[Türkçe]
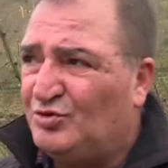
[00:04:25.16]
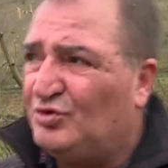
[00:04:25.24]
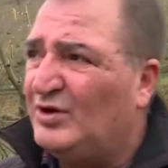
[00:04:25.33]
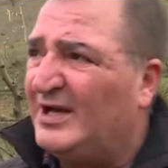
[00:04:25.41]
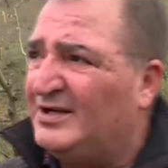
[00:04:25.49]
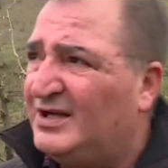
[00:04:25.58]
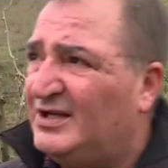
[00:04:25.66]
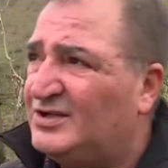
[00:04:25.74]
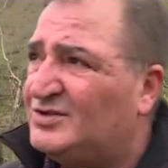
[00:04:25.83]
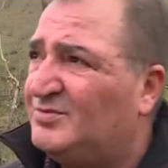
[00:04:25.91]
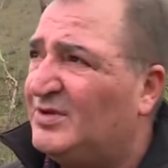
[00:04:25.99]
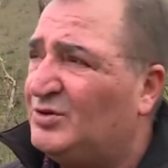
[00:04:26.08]
en
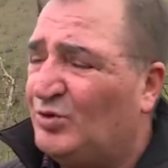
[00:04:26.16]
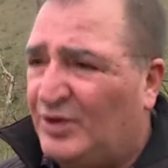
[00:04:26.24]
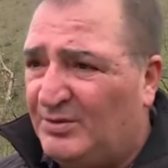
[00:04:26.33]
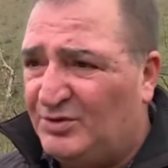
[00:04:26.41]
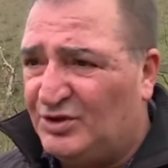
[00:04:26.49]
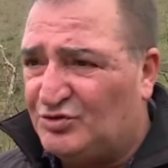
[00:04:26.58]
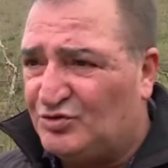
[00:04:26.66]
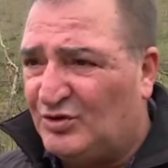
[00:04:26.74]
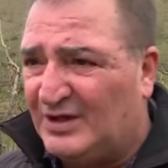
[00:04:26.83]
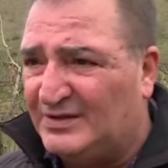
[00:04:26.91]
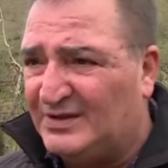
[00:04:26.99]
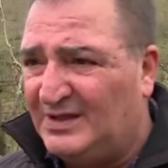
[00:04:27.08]
gelişme döneminde şu
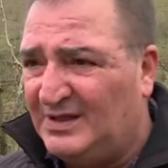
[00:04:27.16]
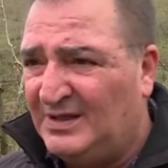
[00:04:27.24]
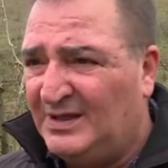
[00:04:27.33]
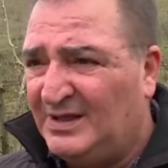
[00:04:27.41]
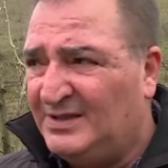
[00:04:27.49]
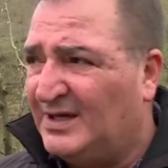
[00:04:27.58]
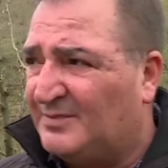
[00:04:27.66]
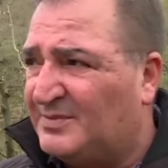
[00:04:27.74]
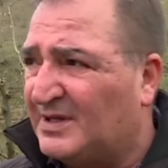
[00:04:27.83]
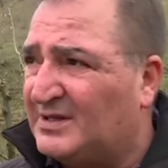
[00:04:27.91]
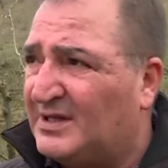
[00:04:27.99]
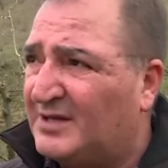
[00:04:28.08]
anda
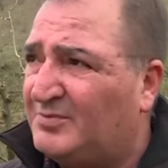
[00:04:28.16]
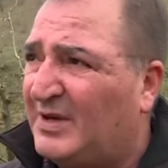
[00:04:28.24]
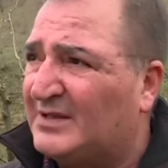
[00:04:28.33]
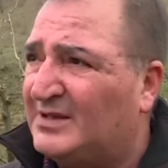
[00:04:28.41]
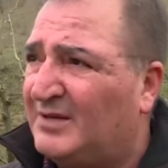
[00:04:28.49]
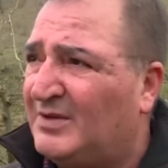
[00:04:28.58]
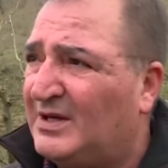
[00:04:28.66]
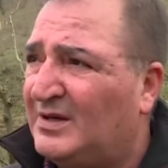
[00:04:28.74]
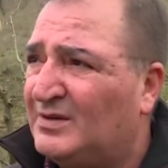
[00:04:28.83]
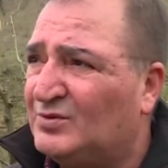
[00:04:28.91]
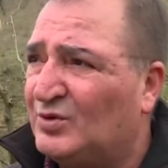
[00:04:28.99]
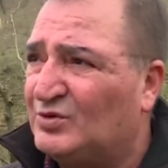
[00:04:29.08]
yapraklar patlama
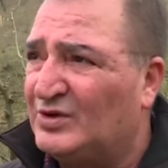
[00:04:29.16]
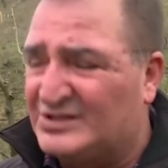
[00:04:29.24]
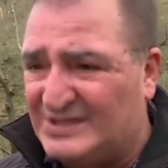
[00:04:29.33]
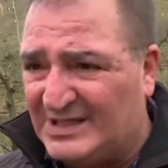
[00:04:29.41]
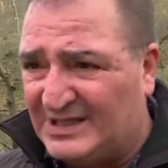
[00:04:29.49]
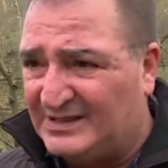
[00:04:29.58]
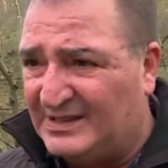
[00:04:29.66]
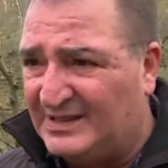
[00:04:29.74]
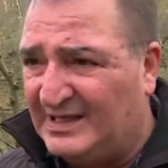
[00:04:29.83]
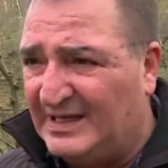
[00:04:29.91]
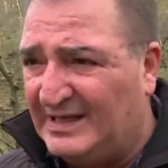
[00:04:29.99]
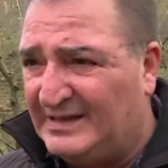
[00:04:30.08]
noktasına kadar
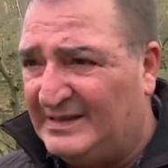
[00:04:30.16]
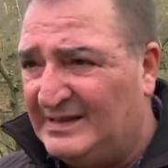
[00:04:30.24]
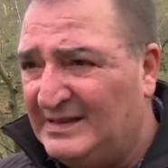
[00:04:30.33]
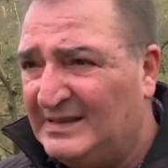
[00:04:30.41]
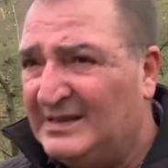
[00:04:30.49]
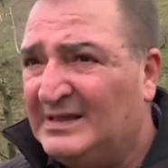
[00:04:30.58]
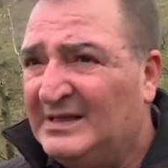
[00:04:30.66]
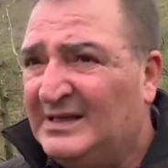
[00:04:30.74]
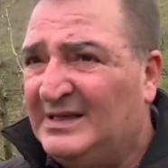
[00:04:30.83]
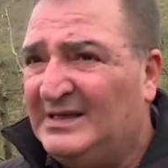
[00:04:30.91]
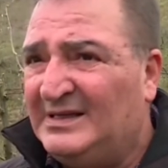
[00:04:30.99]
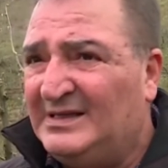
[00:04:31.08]
geldi.
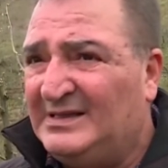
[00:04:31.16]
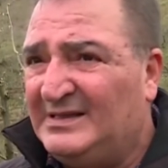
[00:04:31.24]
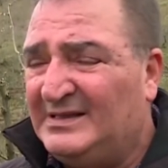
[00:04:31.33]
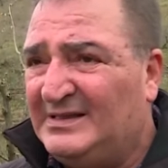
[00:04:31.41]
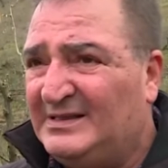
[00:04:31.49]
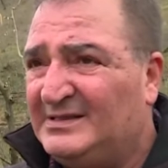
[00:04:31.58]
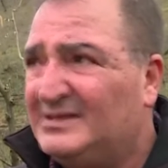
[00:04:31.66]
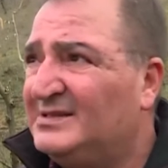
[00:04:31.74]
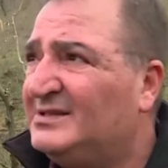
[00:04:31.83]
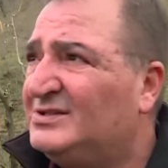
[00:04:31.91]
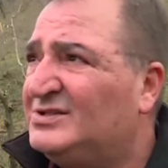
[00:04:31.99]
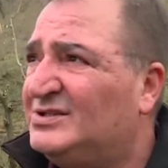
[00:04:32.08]
E,
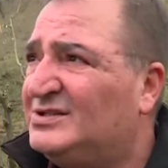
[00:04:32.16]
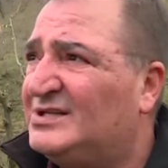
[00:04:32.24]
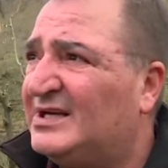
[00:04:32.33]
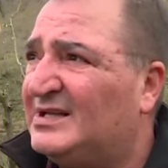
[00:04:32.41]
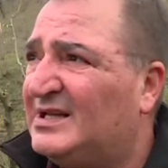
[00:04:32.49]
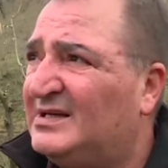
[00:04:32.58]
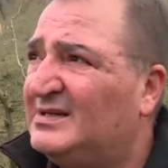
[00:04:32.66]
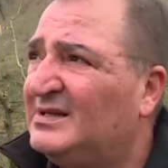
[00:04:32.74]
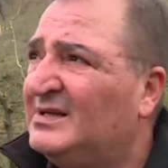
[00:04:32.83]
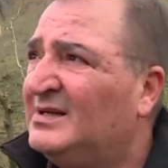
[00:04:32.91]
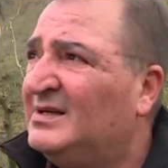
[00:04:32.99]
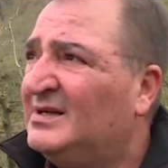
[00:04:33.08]
çiçekler
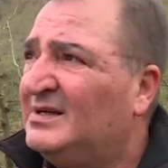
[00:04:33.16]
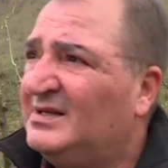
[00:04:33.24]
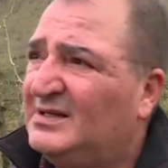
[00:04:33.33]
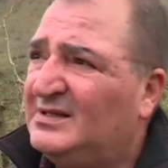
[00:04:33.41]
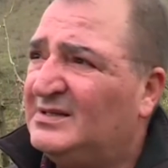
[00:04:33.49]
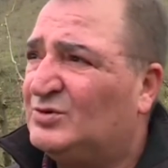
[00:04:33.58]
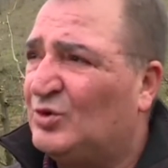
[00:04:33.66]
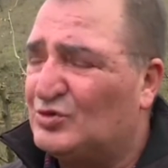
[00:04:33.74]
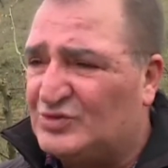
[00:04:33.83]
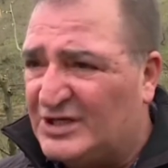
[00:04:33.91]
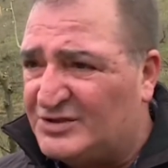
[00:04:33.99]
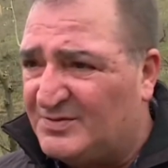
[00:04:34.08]
e,
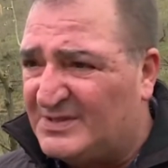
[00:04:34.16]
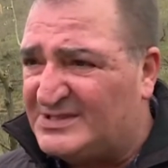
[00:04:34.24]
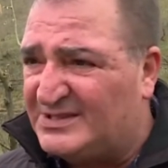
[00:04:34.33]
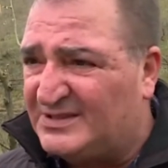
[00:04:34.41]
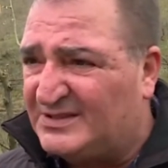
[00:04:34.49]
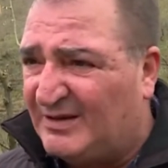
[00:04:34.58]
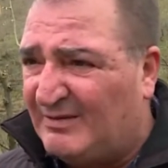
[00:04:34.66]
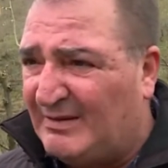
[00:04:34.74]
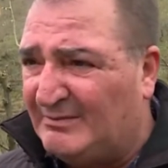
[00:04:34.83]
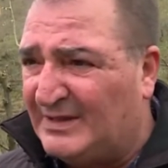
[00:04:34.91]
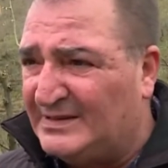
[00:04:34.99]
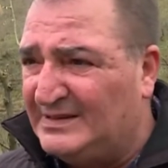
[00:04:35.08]
tozlaşmasını
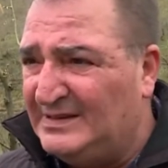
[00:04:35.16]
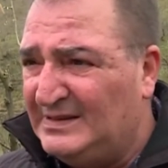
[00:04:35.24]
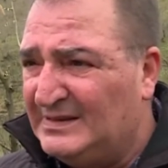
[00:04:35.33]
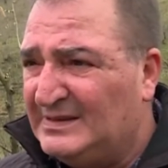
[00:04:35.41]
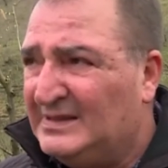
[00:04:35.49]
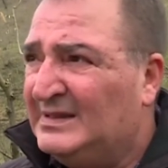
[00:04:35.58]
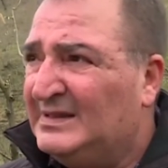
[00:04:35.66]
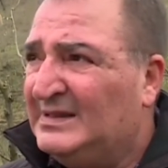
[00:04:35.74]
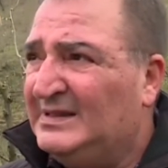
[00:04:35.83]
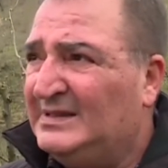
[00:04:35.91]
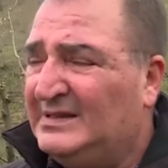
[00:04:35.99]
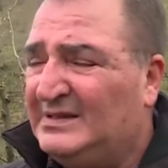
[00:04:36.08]
tamamladı. E,